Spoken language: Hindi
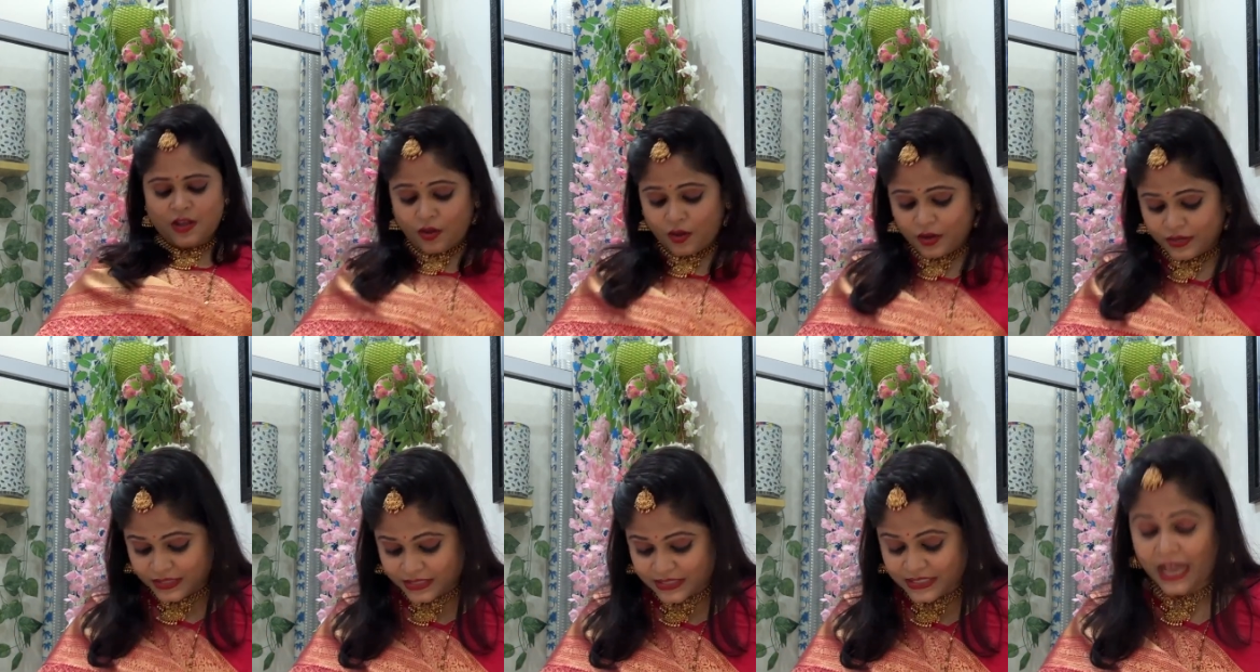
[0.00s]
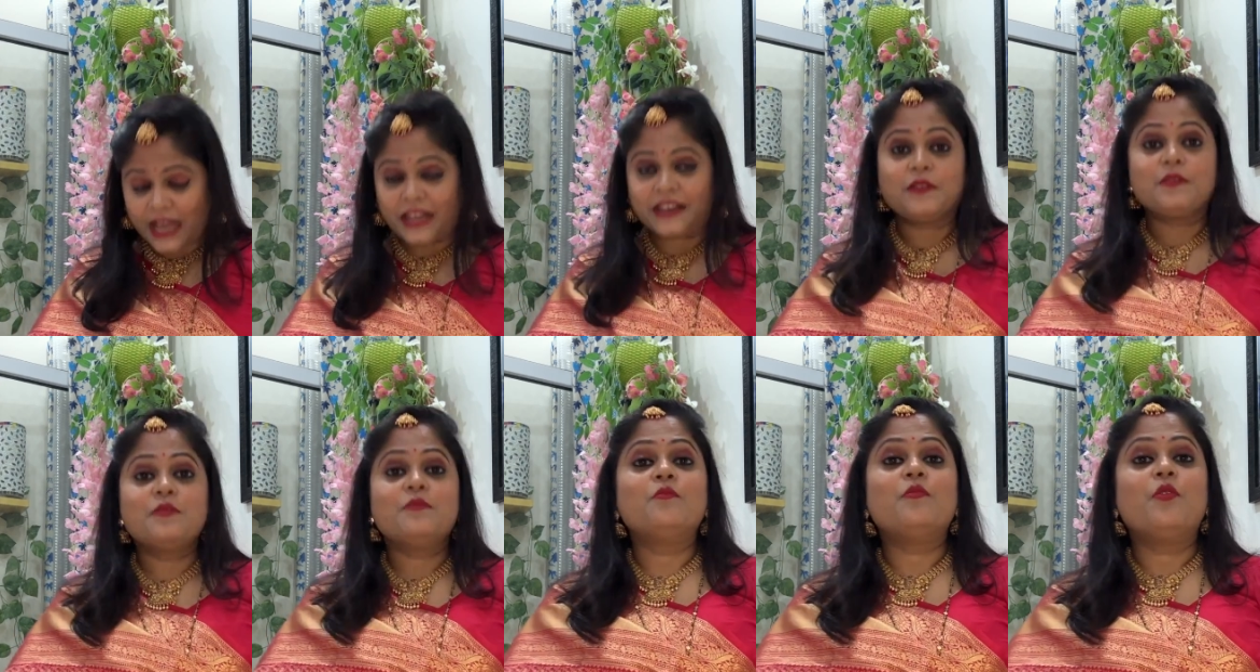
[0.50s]
और ये
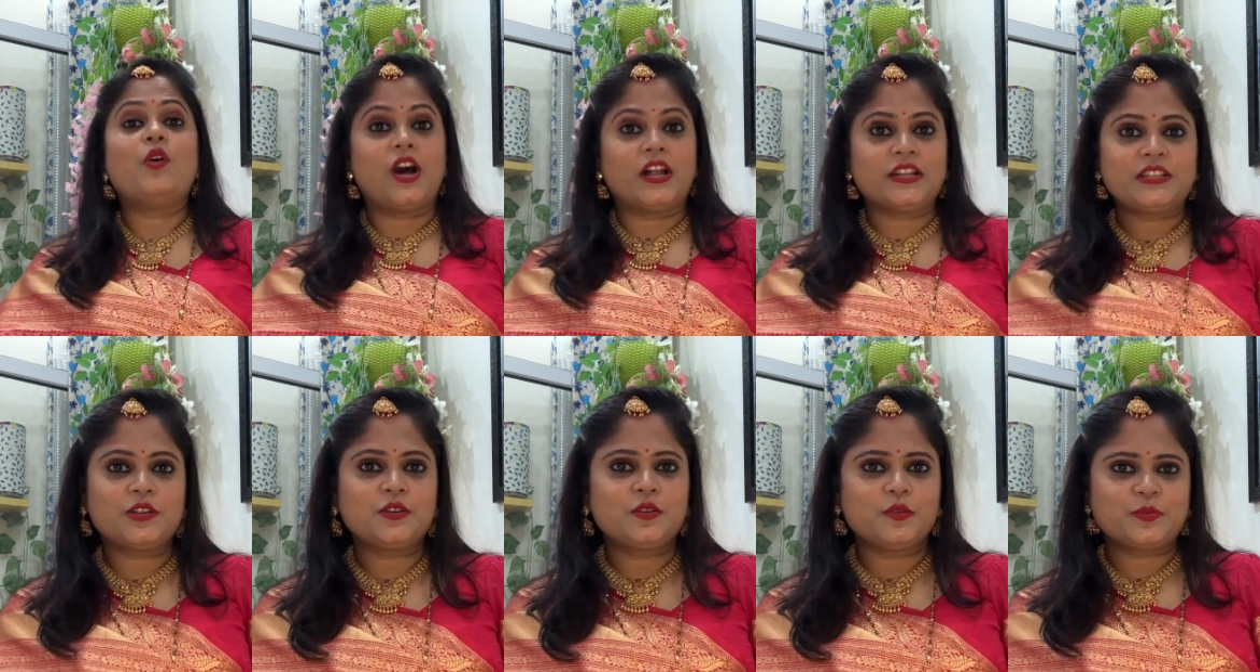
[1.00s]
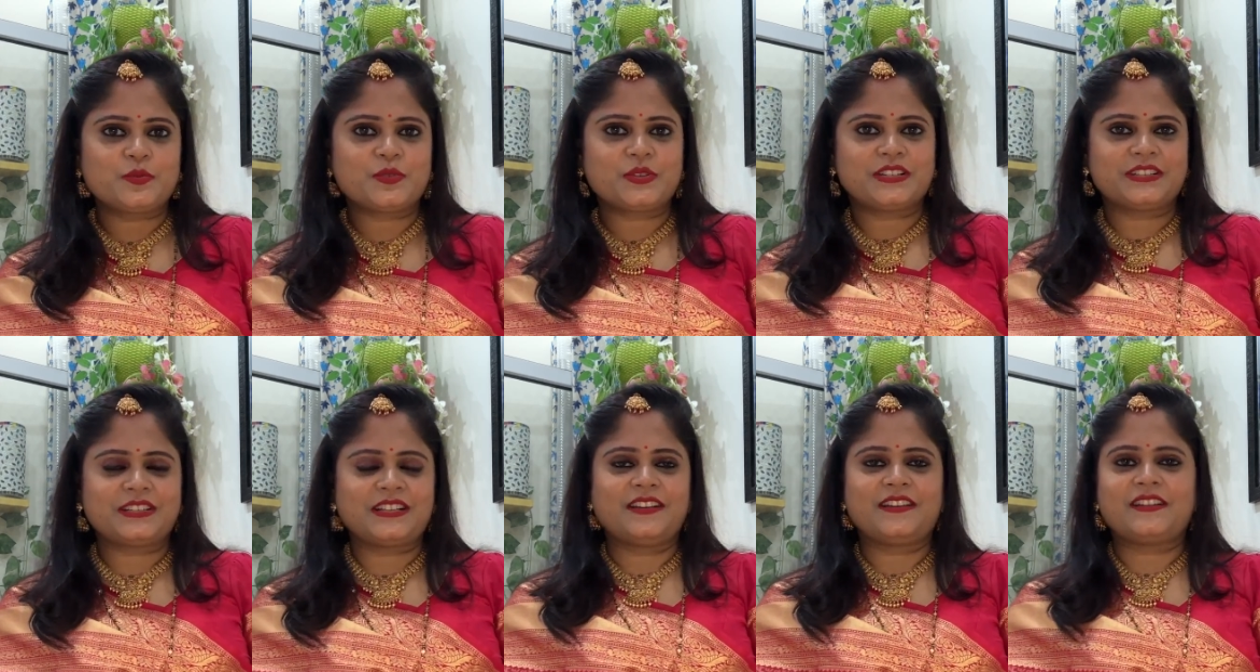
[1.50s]
साड़ी बहुत ही
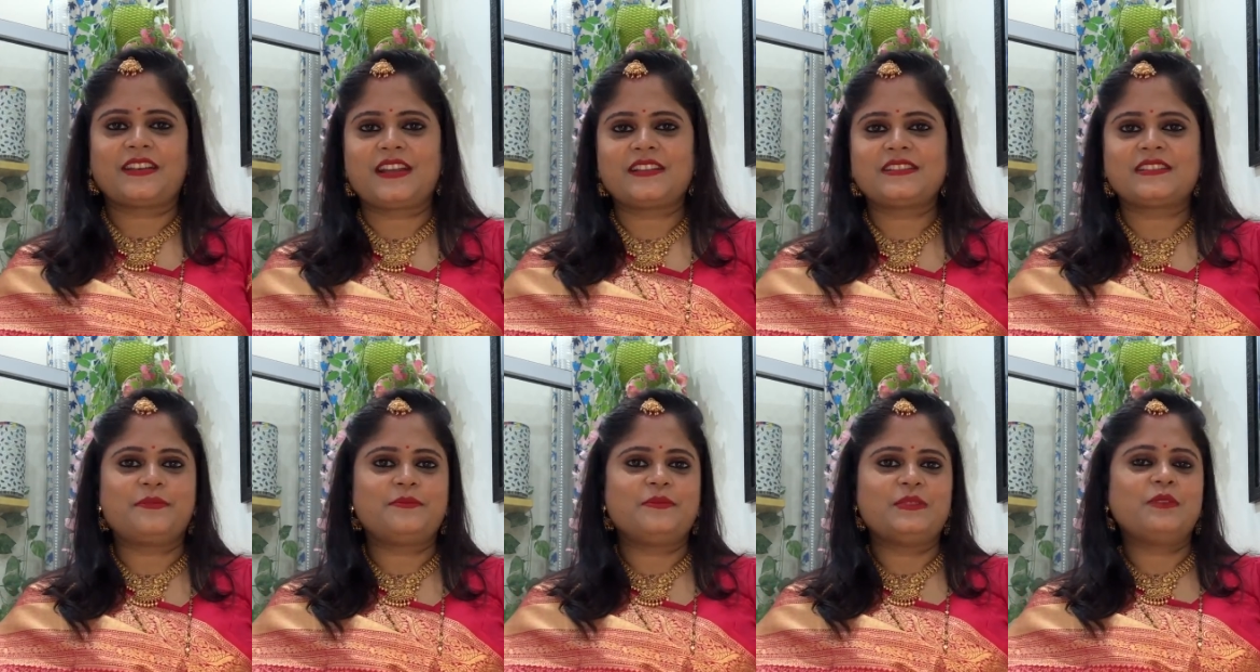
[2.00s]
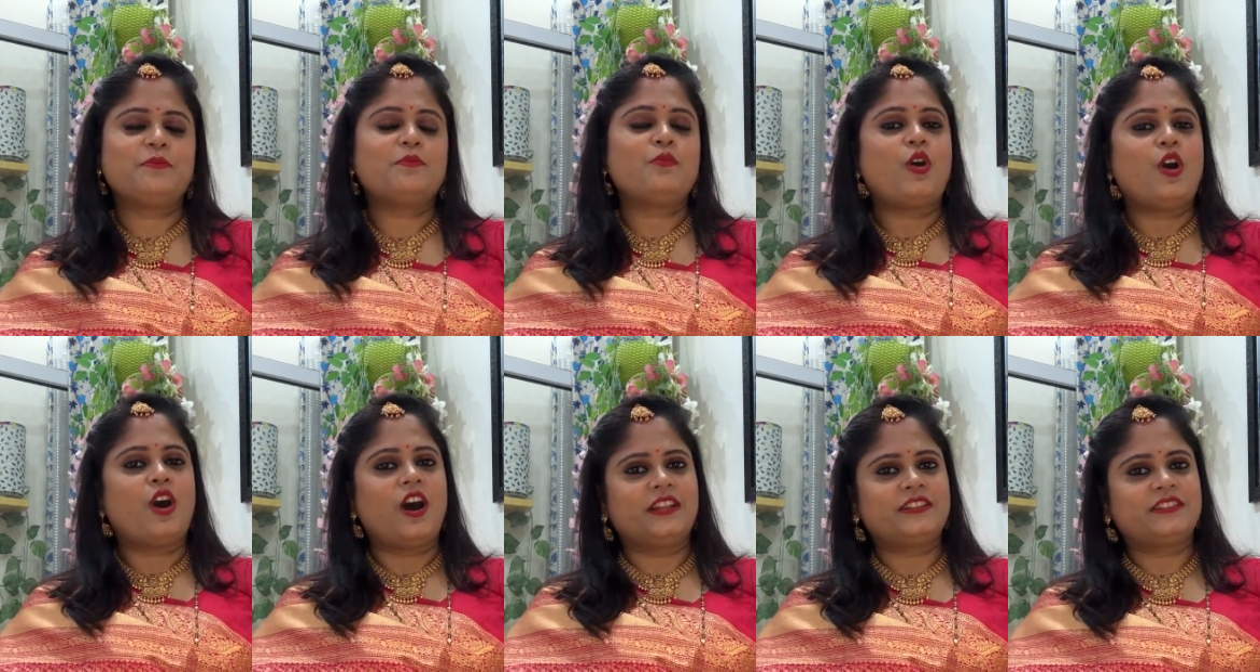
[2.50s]
खूबसूरत लग रहा है सबने
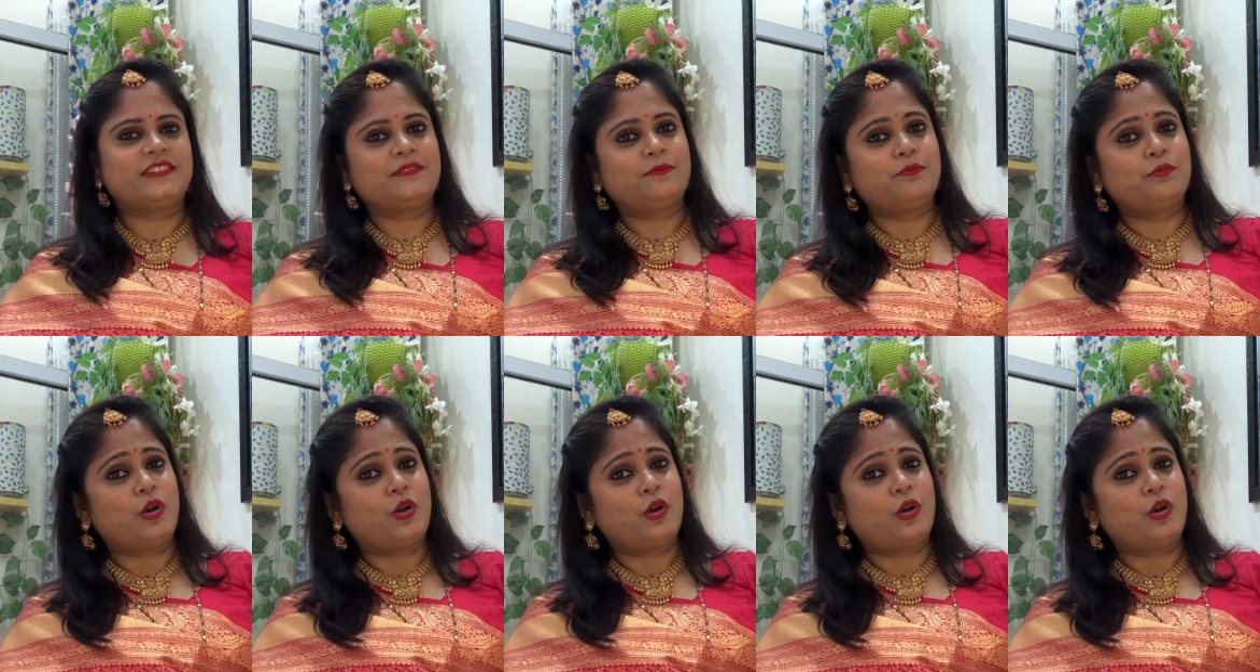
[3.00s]
बहुत